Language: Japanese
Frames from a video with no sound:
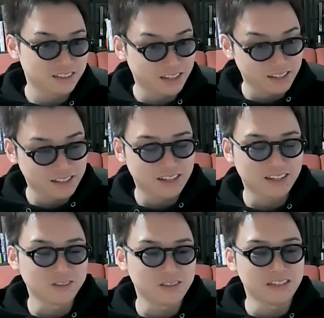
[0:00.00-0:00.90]
ね、
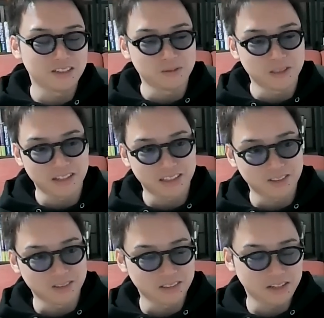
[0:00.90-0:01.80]
払う金額も変わっ
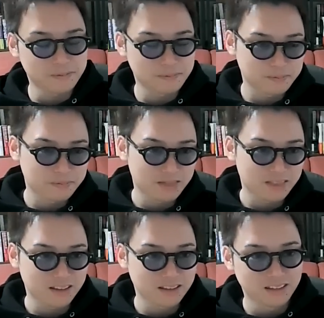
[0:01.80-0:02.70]
てくるんで。
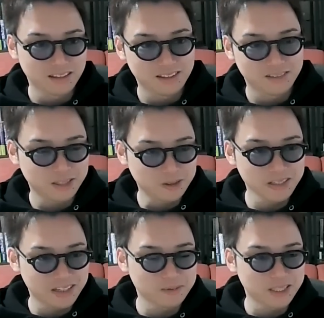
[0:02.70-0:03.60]
まあ、
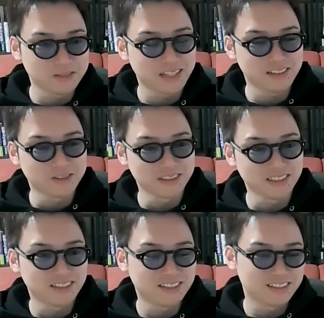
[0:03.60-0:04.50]
とにかく真面目でいてほ
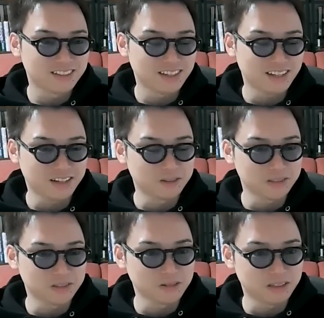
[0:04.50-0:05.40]
しい。働
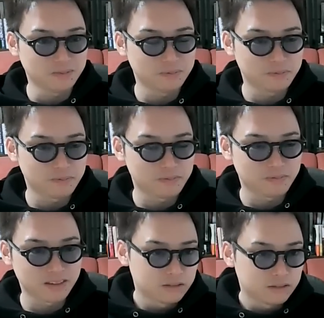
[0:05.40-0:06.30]
く人には。
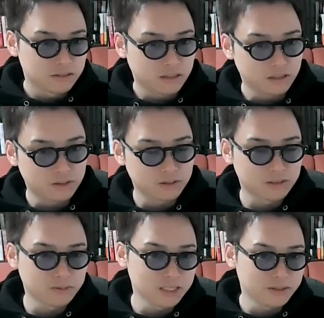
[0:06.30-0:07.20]
えっ、ー、と、
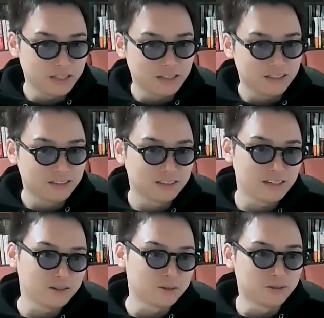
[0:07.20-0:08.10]
クソ真面目で
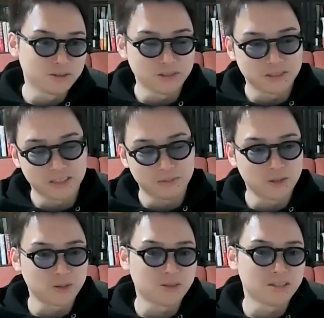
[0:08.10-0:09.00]
結構大損してし
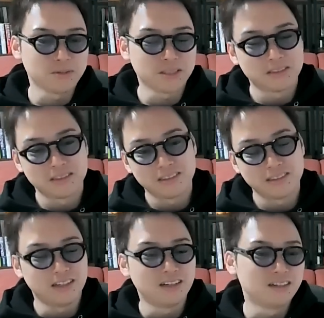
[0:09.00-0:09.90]
まうことがあります。
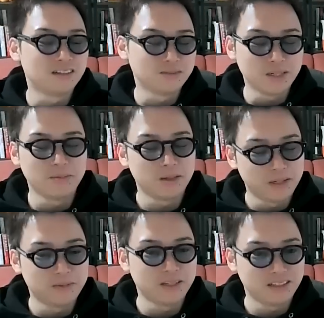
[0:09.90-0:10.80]
ああ、まあまあ
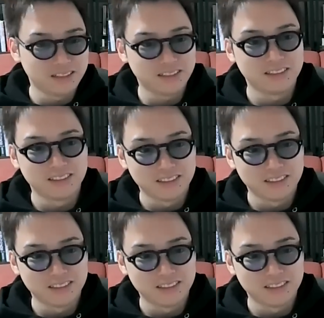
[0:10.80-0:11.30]
まあまあ。